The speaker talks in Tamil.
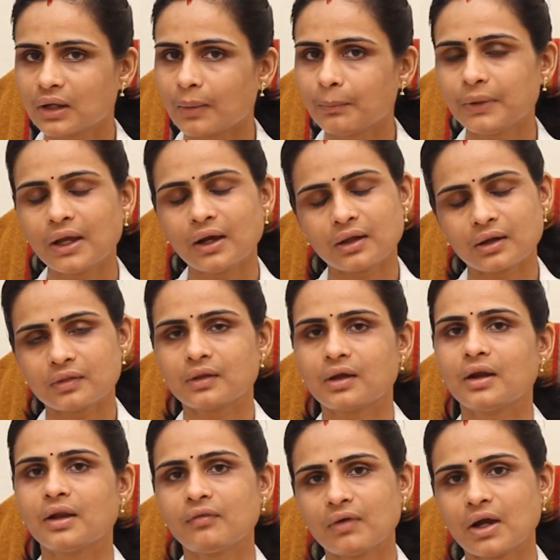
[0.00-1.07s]

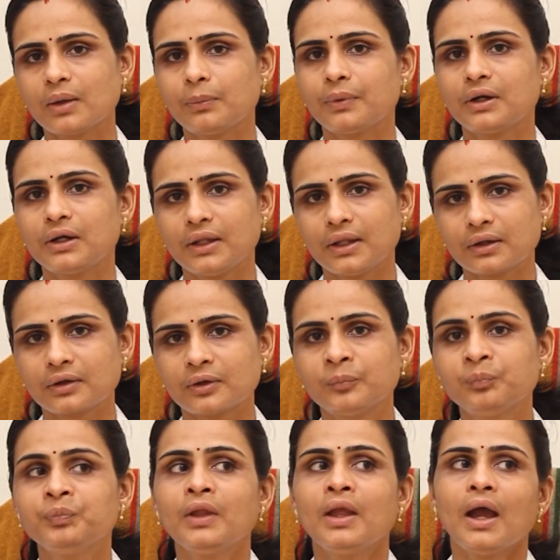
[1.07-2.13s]
கம்மியாகிறதுக்கான வாய்ப்புகள் இருக்குது
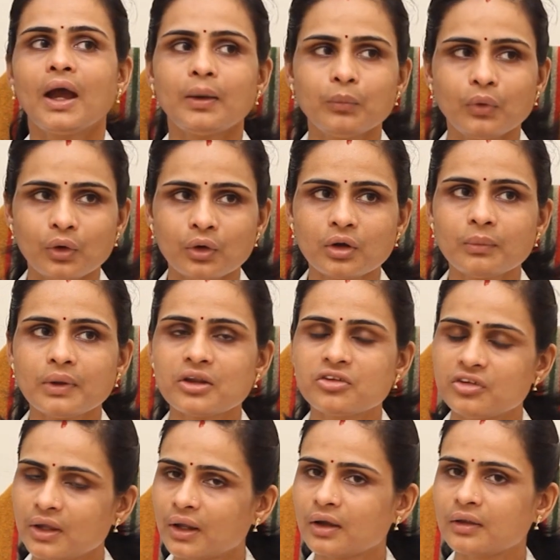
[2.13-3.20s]
அண்ட் மோரோவர்
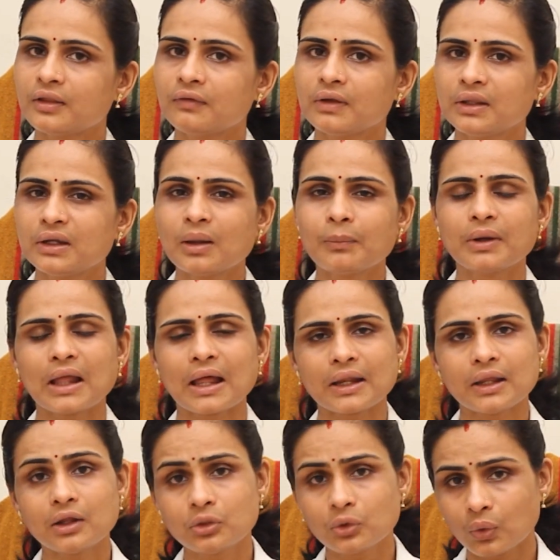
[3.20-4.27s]
ஜீரகத்தை வந்து நம்ம
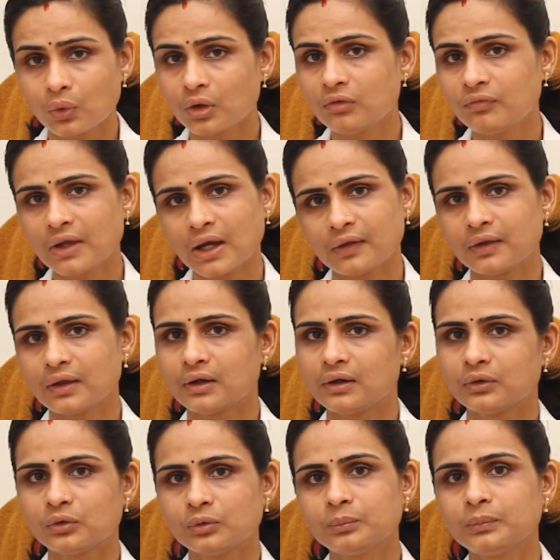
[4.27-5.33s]
நிறைய தோல்
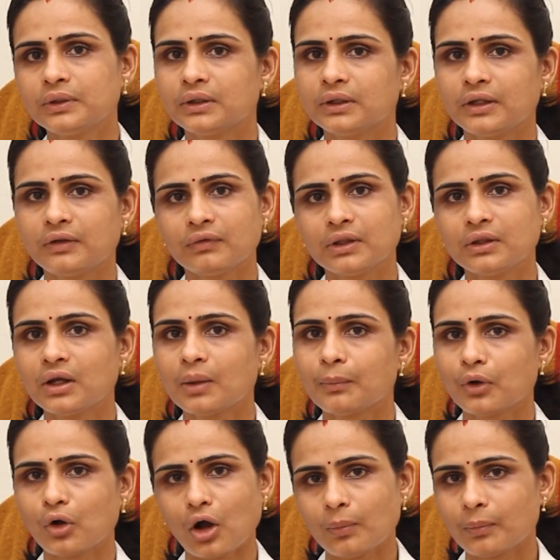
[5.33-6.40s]
வியாதிகளுக்கும் இது வந்து
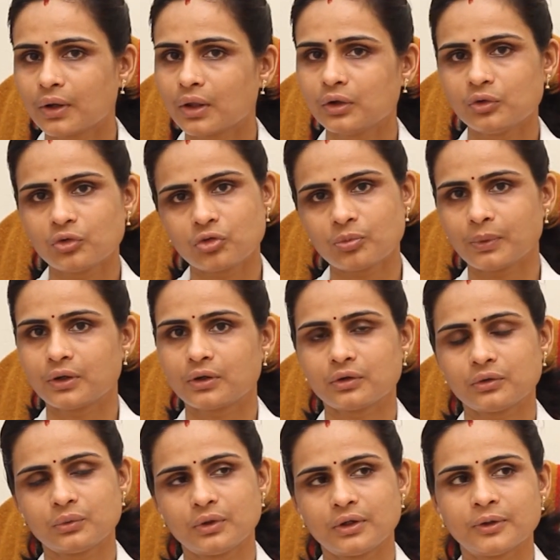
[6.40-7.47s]
நம்ம காமனாக யூஸ்
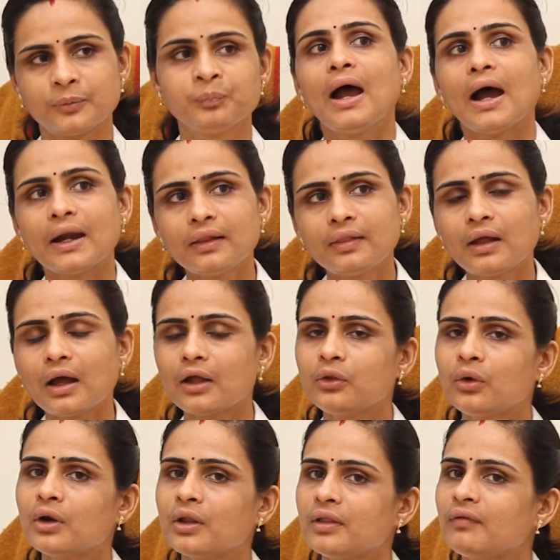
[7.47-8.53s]
பண்ணுறது உண்டு அடுத்து
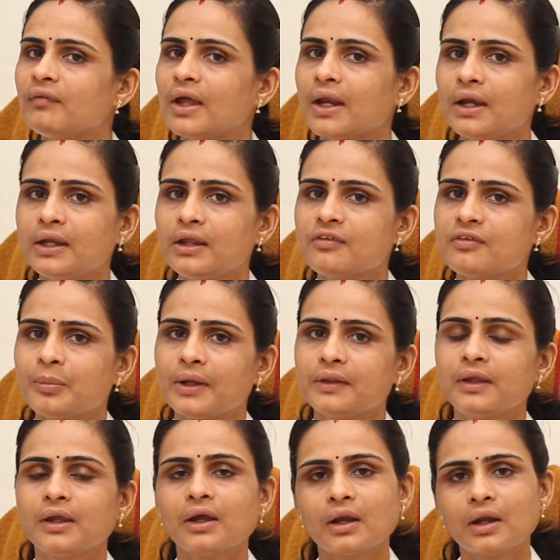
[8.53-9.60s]
அதோடதே வெரைட்டிஸ்
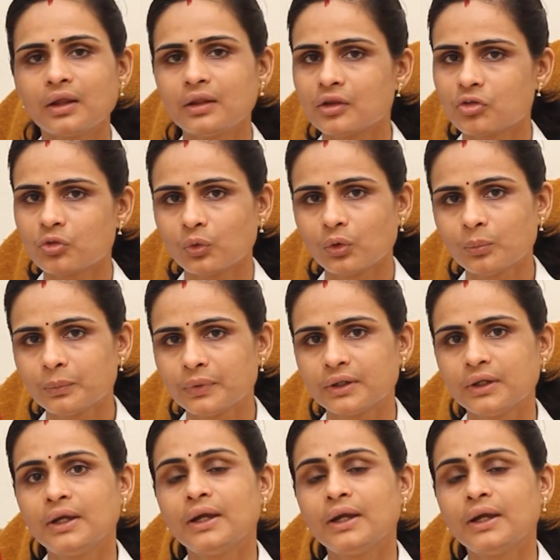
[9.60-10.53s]
பார்த்திங்கன்னா இந்த சோம்பு